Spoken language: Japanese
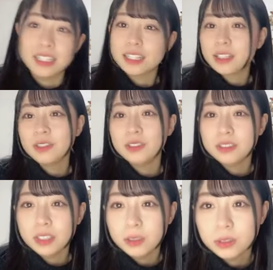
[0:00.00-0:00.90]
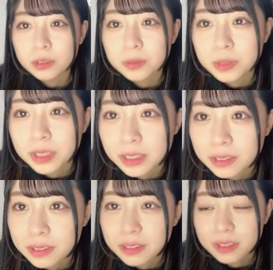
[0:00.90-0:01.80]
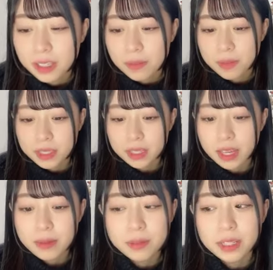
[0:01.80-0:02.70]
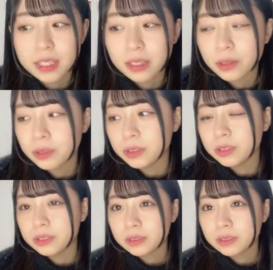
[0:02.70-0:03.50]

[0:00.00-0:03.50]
な今日歌おうと思ってるめっちゃタイムリーな曲